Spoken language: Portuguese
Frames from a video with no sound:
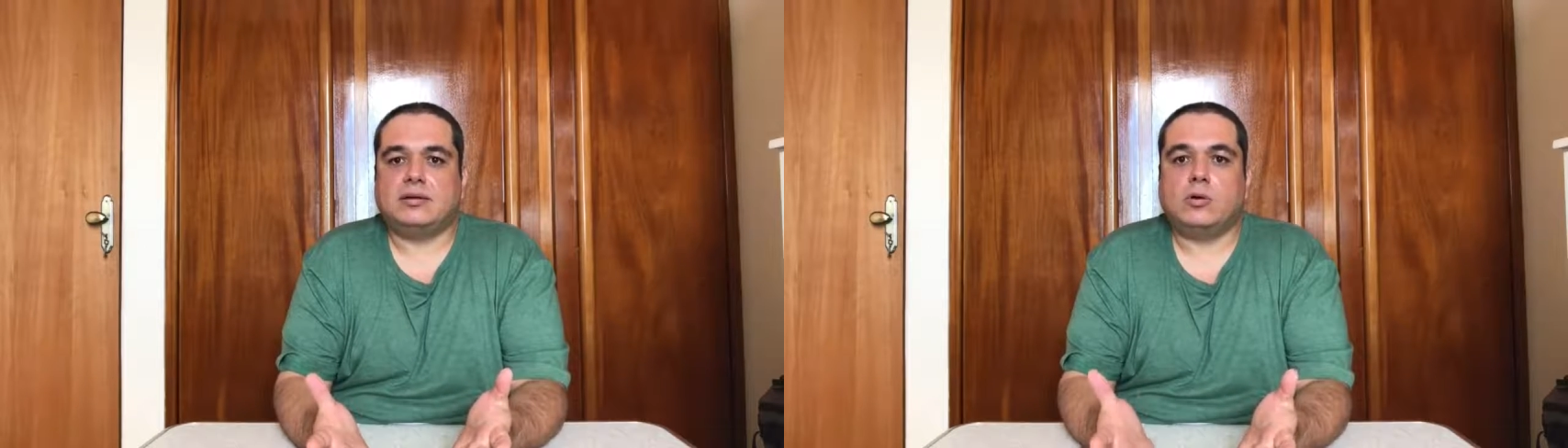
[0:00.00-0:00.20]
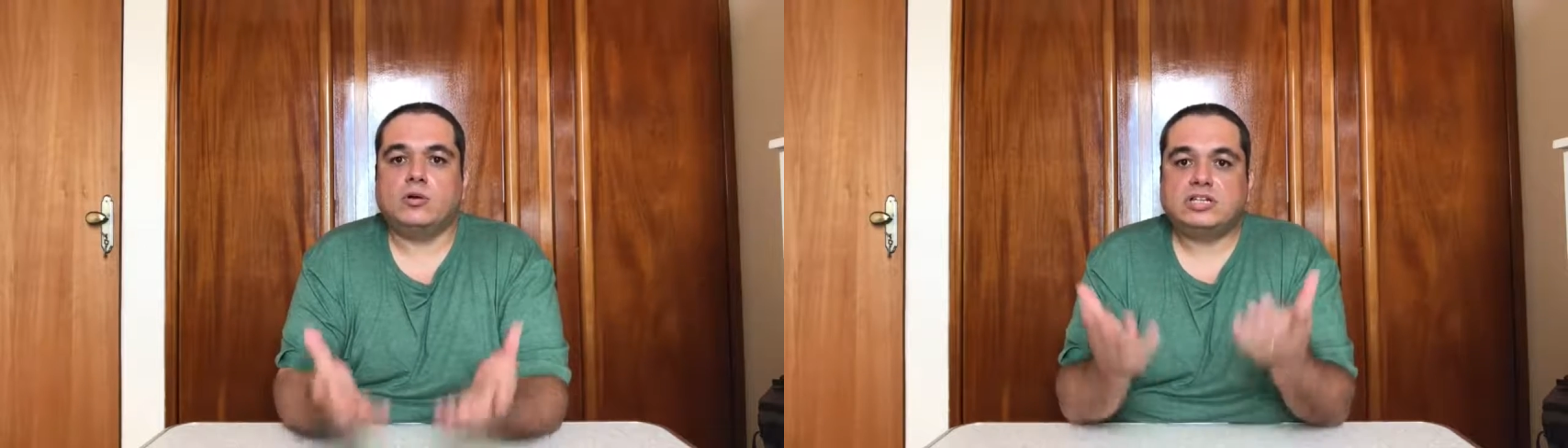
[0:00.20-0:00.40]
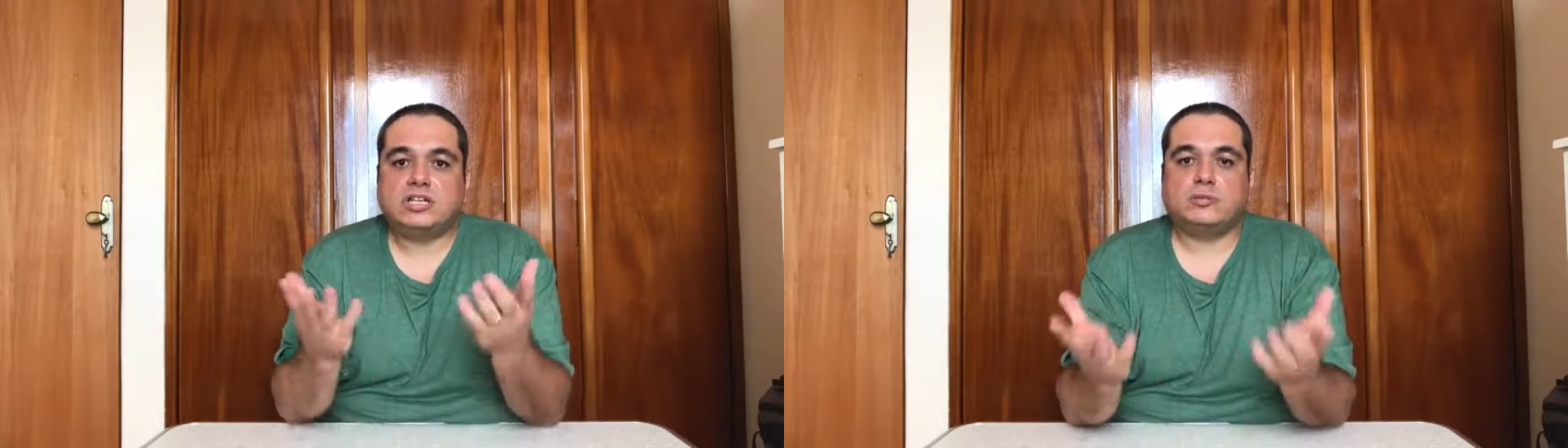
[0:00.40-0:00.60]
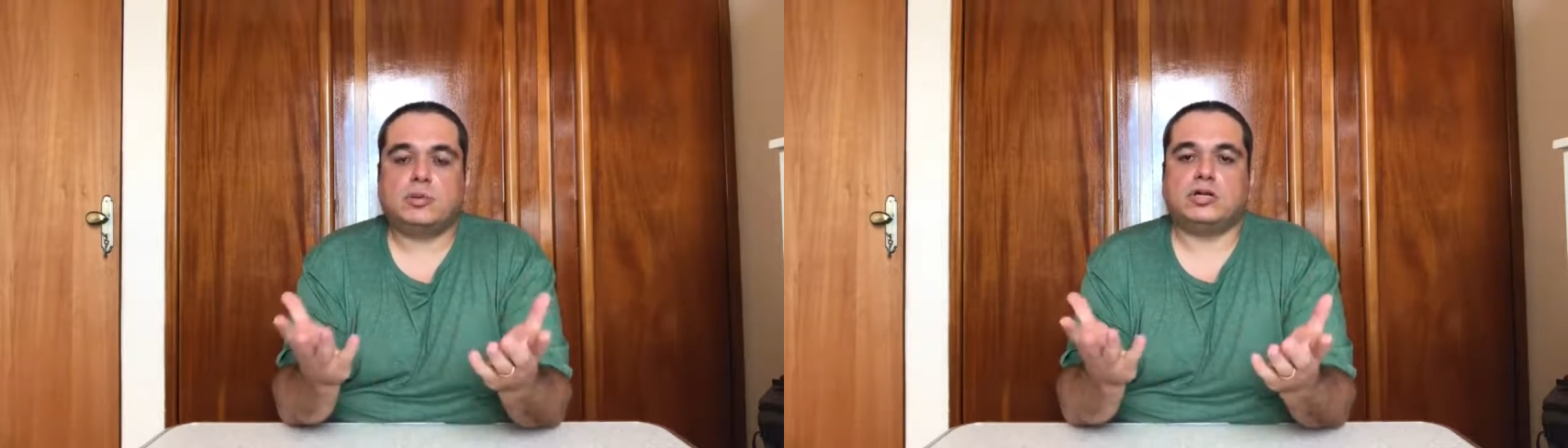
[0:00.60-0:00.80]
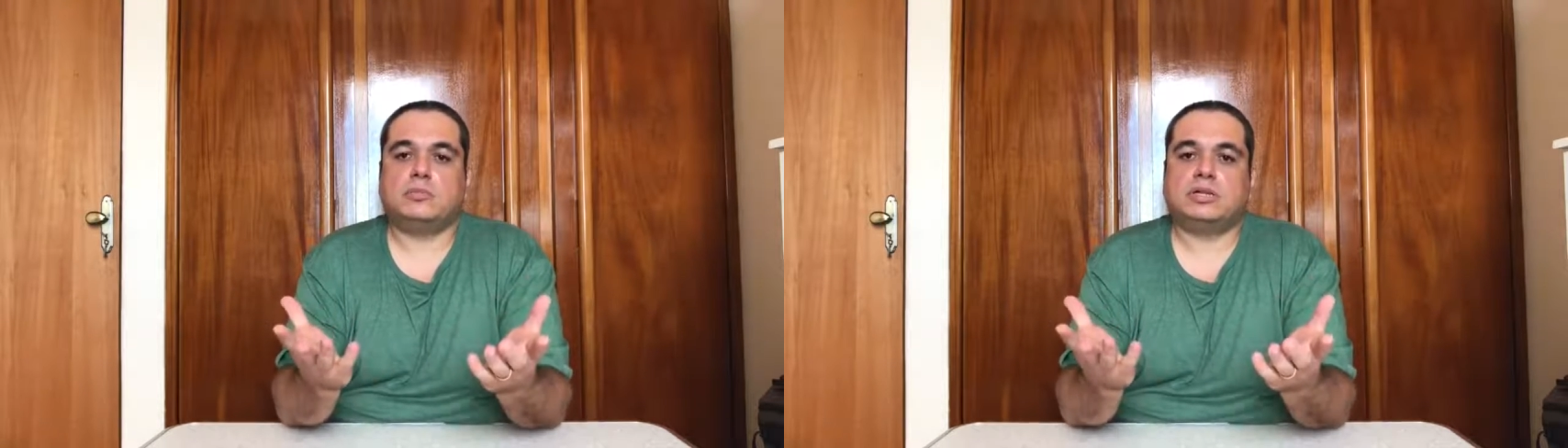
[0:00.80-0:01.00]
Onde a gente
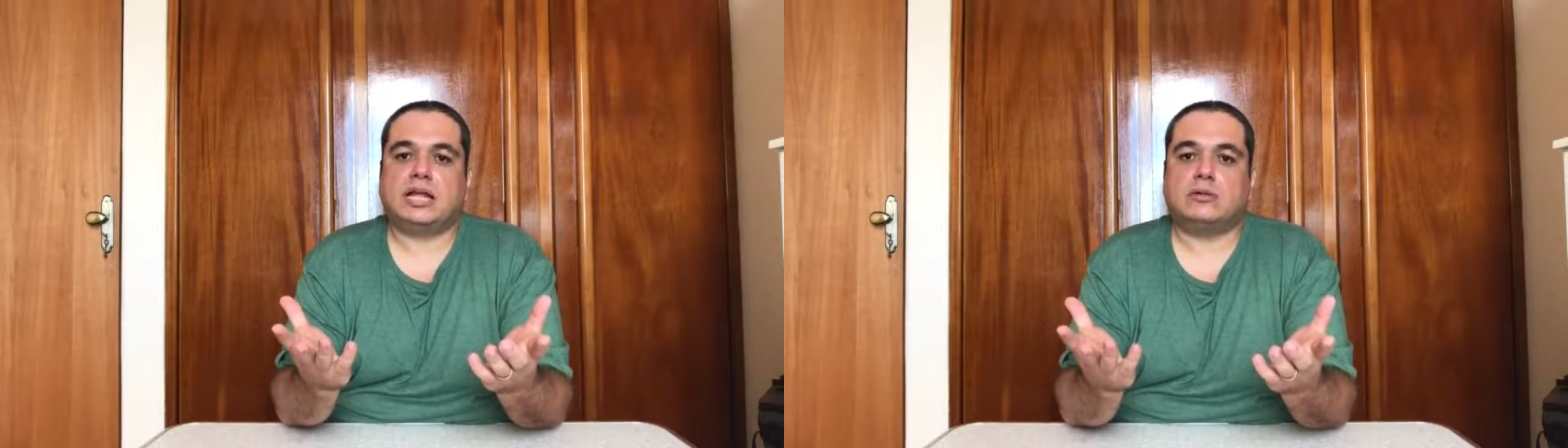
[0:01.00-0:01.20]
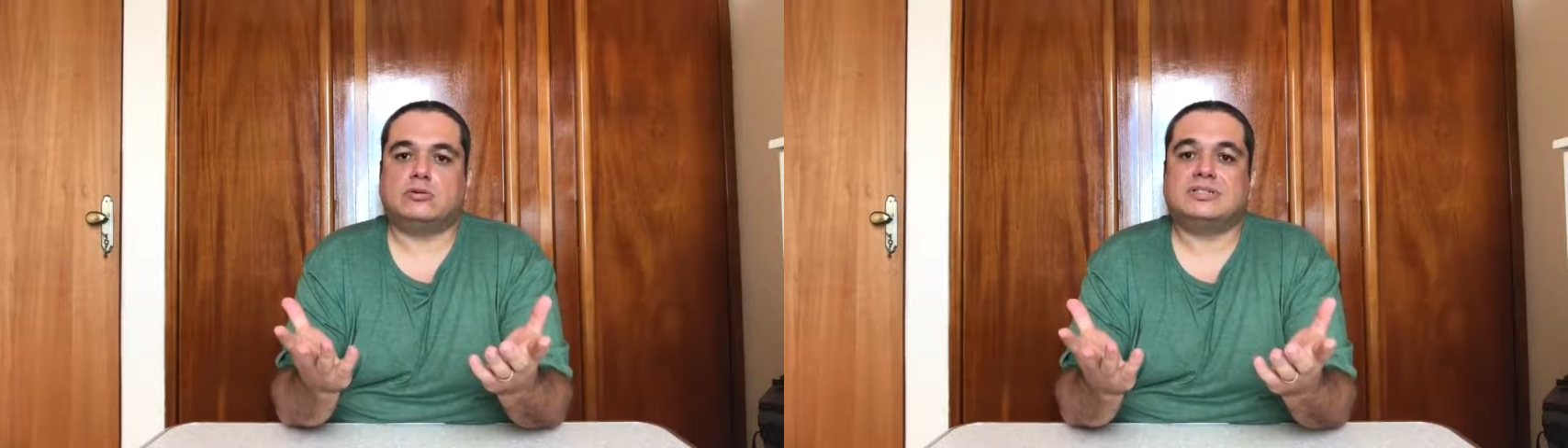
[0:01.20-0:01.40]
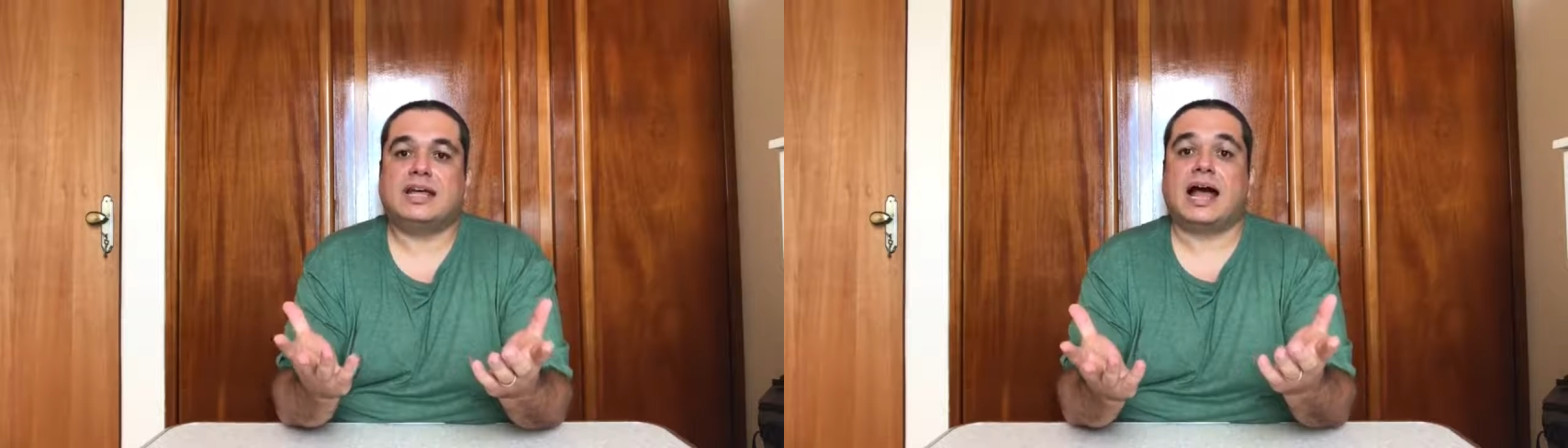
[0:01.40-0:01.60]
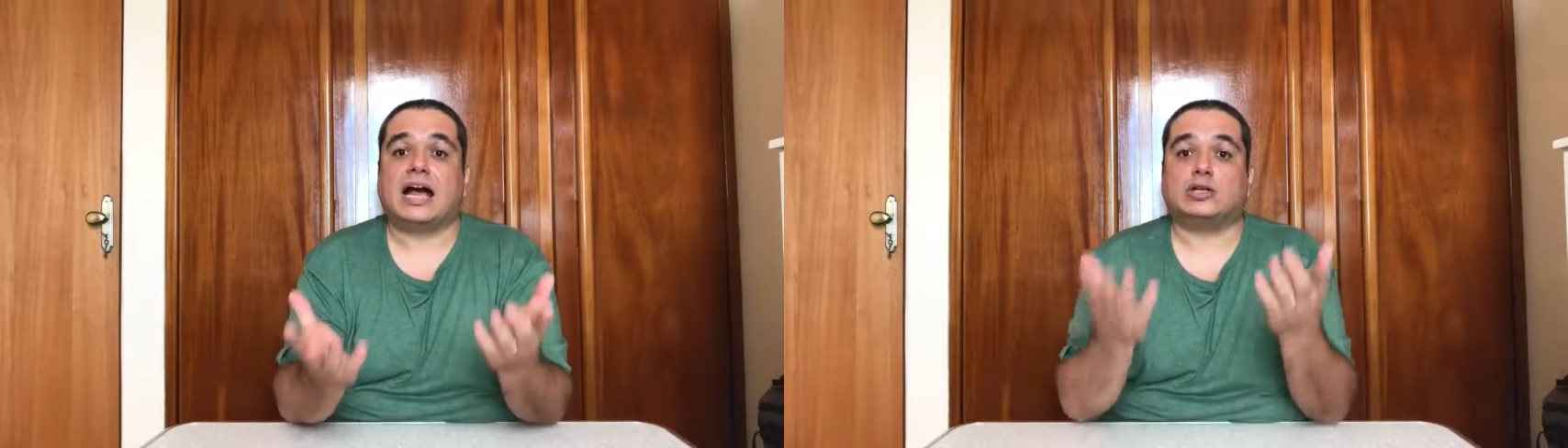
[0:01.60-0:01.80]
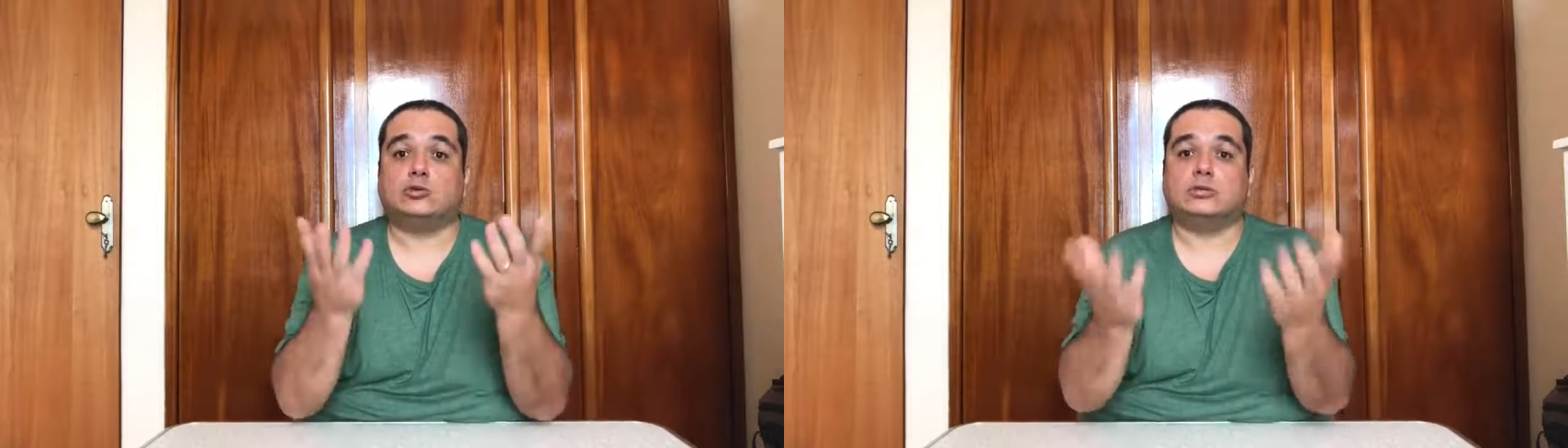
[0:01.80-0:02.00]
pode botar luz?
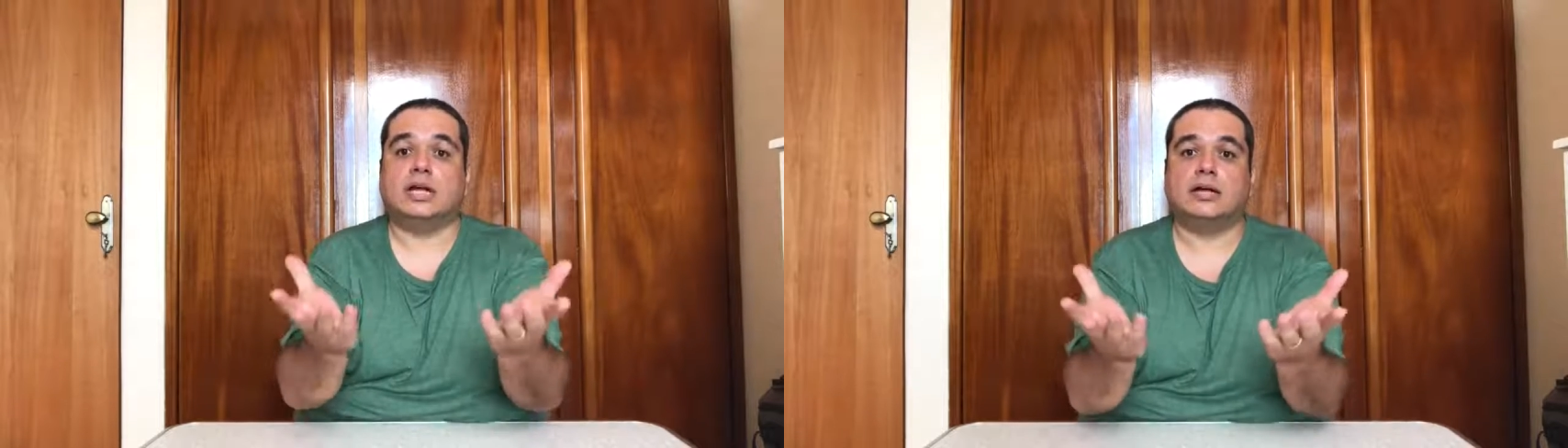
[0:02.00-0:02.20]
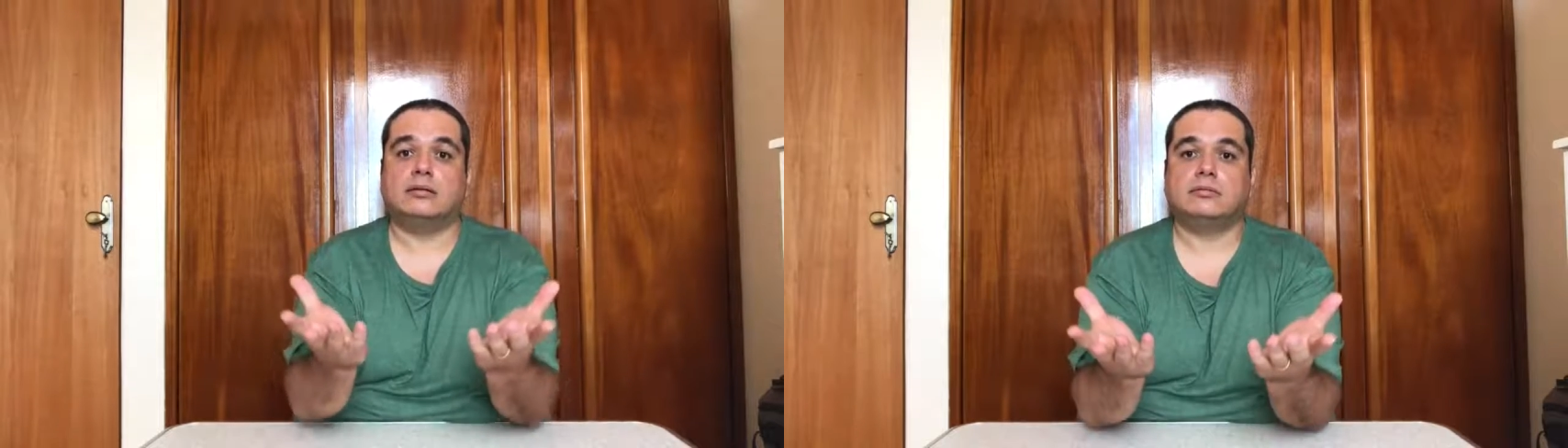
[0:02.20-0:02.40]
Ajuda.